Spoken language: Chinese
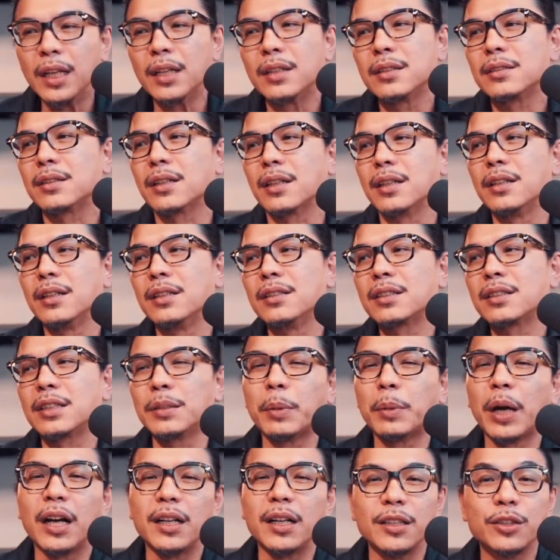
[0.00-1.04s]
这个西
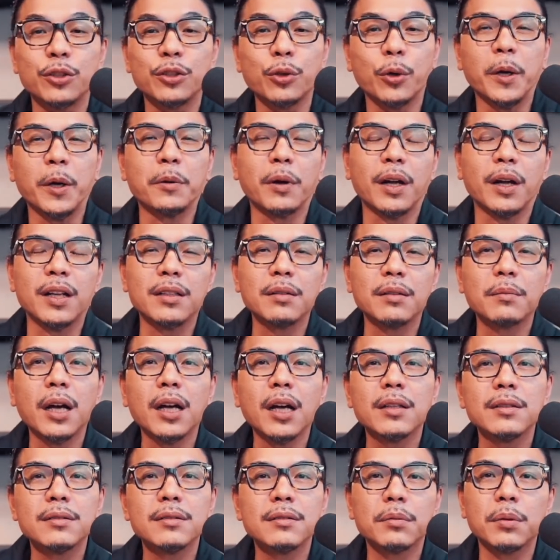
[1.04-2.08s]
班牙人腿软了嘛，
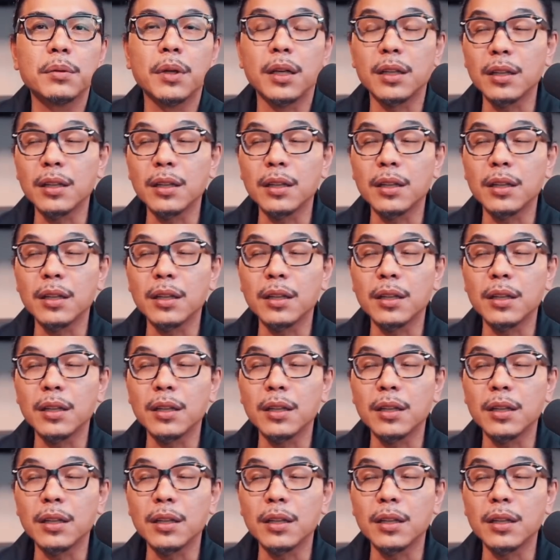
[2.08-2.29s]
对不对？